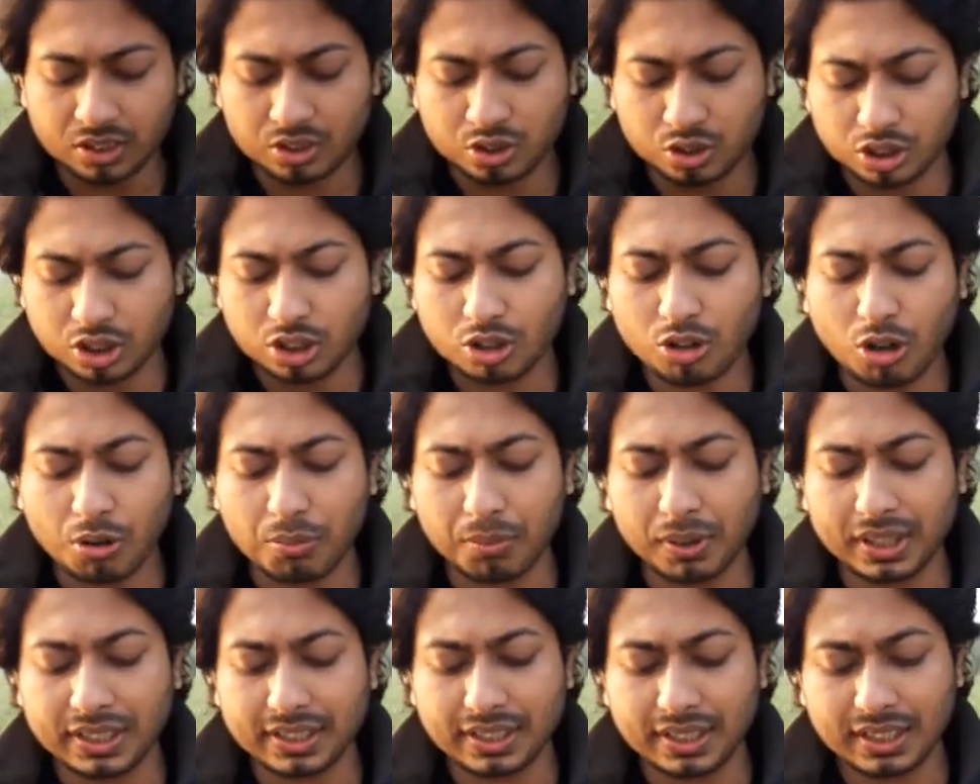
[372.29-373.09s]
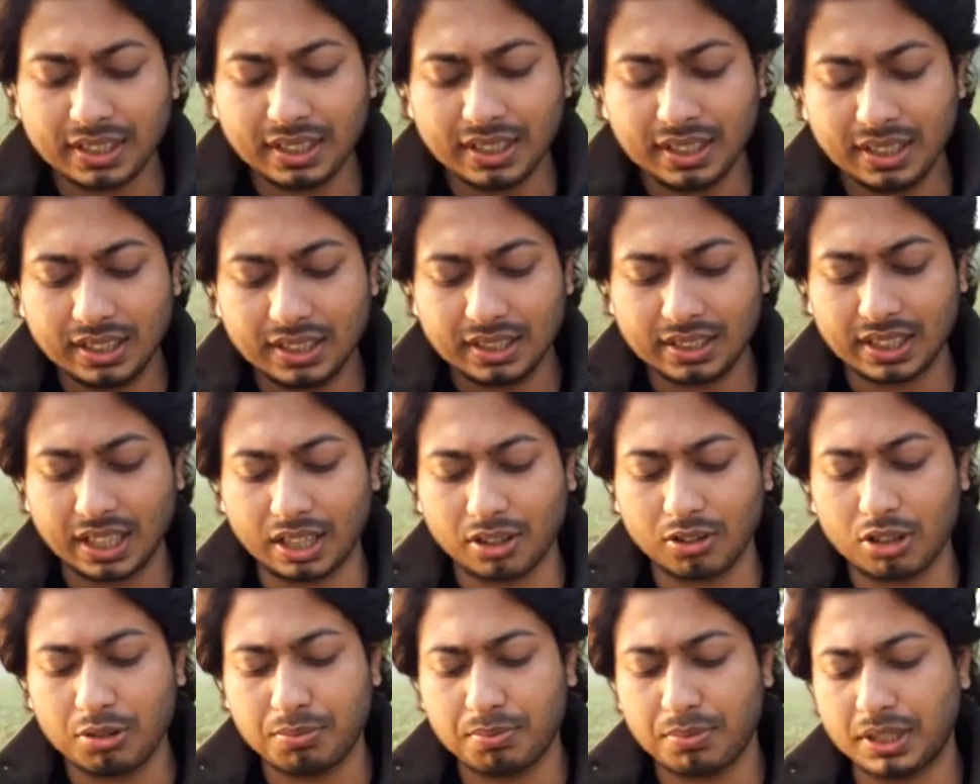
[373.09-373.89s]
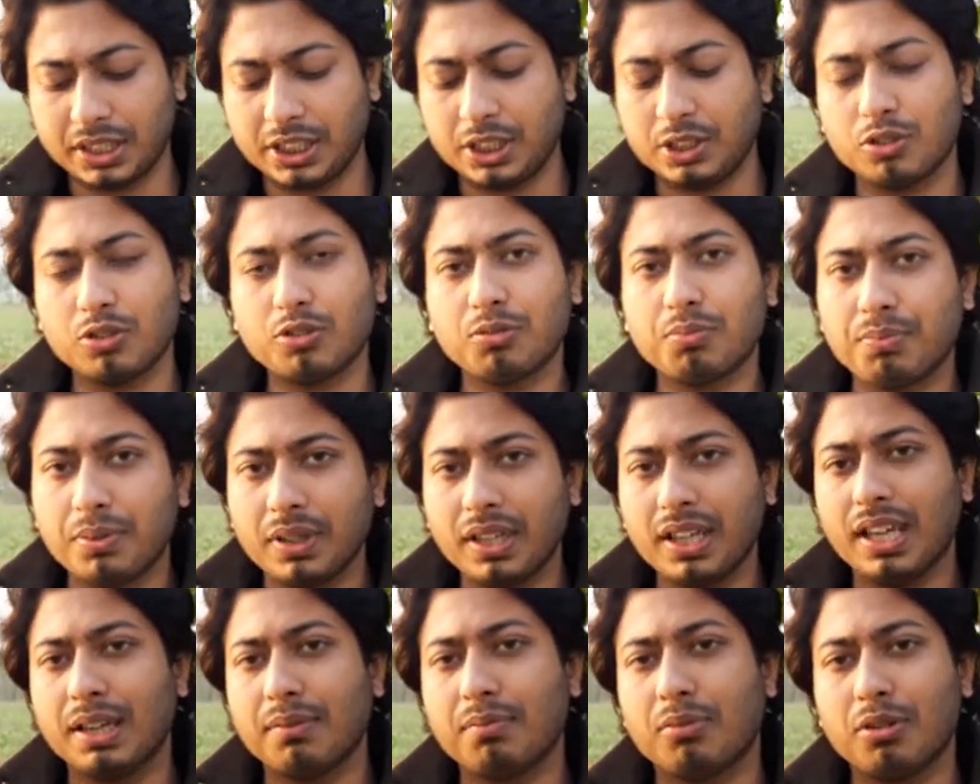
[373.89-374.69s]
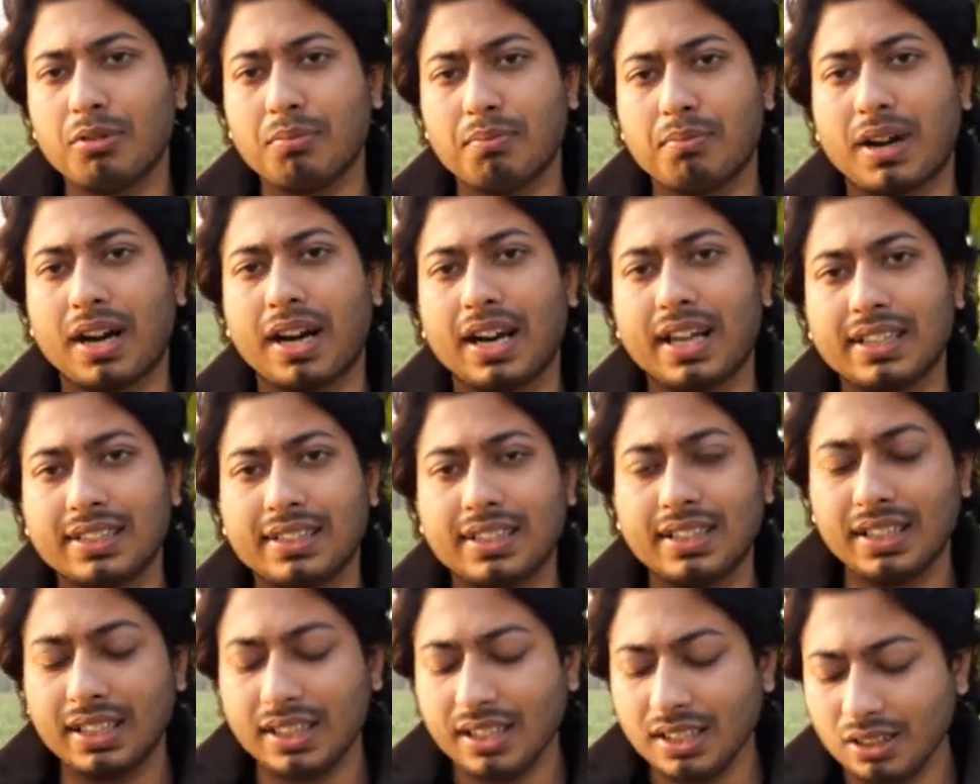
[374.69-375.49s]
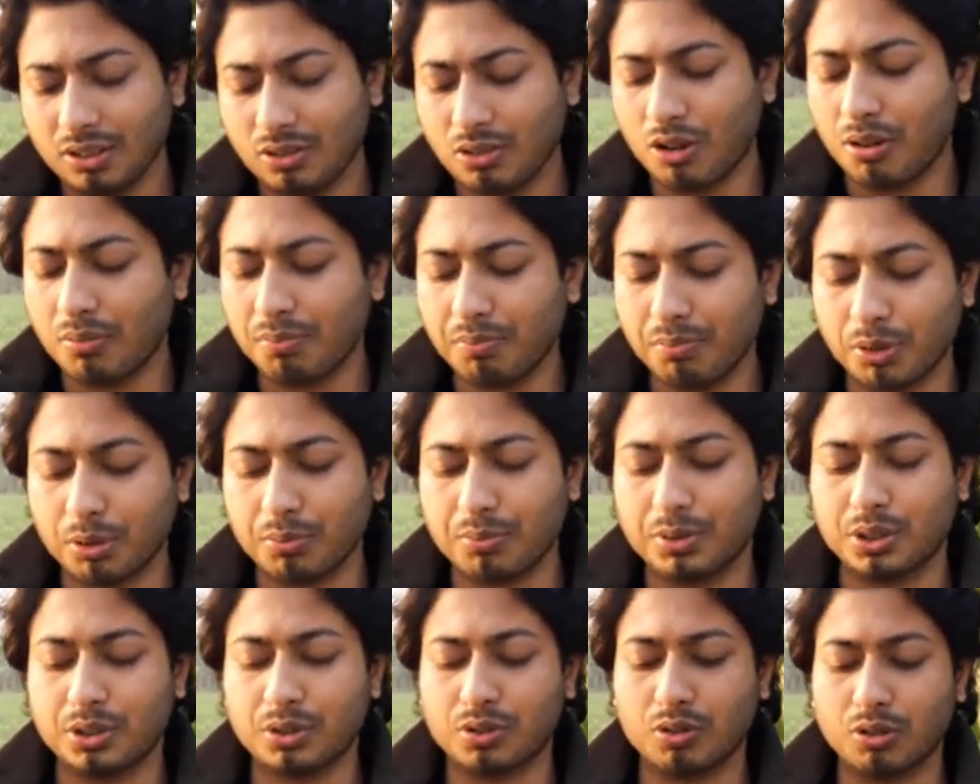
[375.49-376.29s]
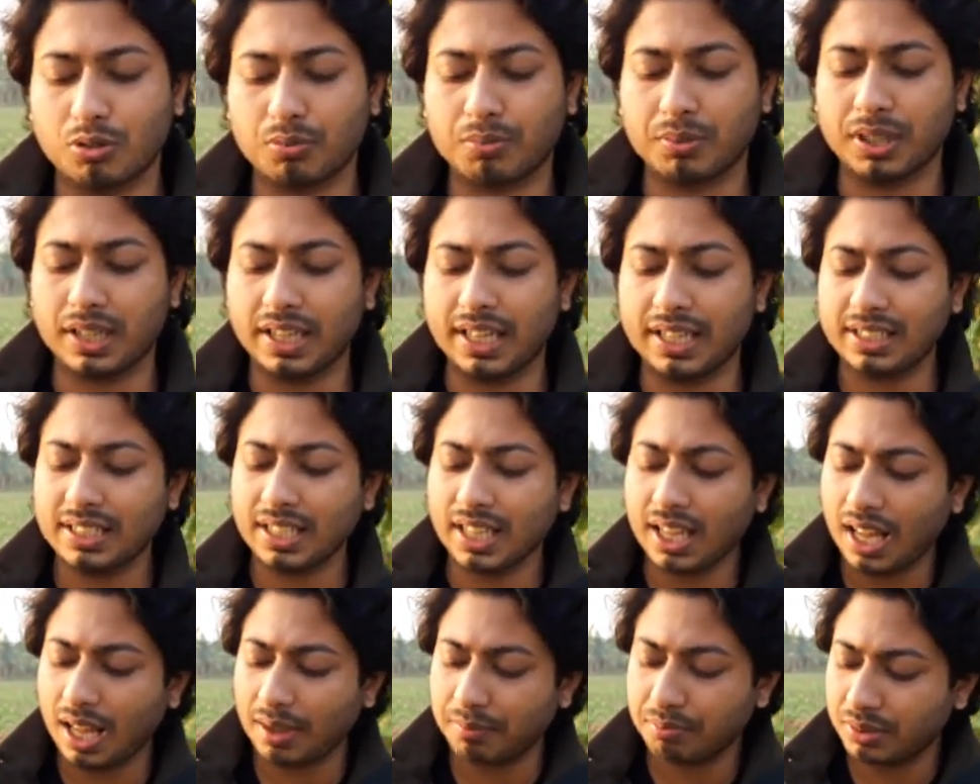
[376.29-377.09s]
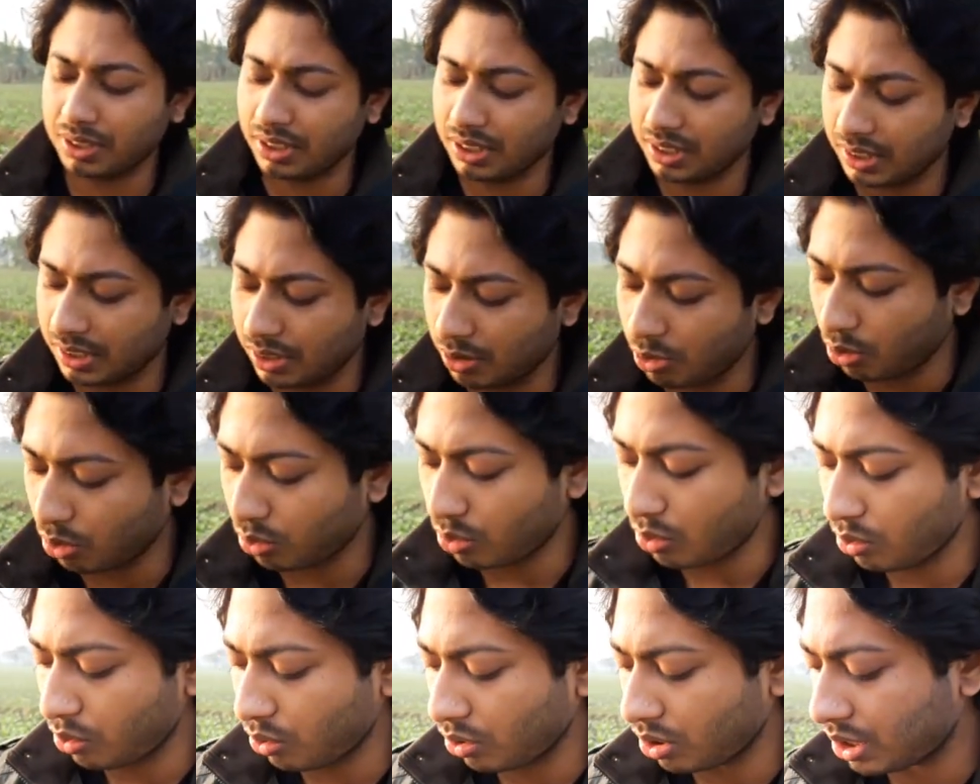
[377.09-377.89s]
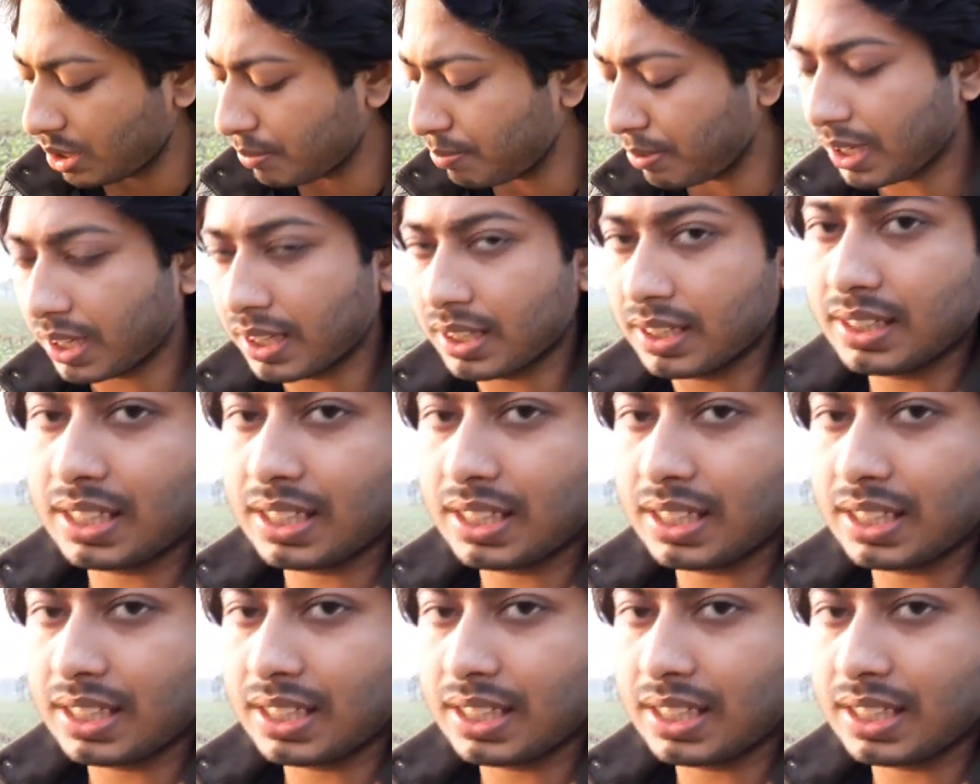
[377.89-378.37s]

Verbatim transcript: যদি কমাই দেন তাহলে বেশি ঢুকবে এবং বাড়াই দিলে কম প্রবেশ করবে এটা আপনি লক্ষ্য করতে পারেন